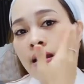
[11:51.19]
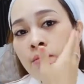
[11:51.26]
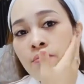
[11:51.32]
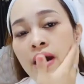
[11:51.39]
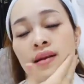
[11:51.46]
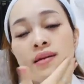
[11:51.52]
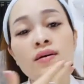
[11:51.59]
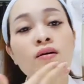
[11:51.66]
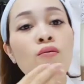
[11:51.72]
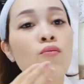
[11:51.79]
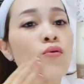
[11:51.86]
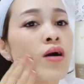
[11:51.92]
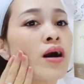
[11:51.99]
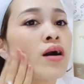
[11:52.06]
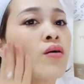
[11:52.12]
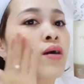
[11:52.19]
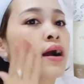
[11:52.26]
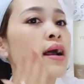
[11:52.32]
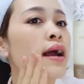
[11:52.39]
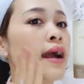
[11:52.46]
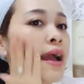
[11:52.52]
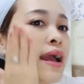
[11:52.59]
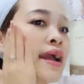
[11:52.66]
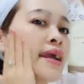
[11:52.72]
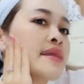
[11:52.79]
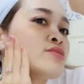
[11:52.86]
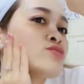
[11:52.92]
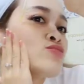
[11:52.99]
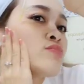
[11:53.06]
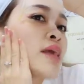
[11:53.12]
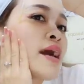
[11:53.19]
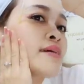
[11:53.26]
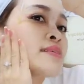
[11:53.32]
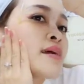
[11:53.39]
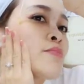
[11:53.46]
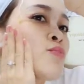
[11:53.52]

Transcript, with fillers: bằng đường uống hoặc là hai là chúng ta sẽ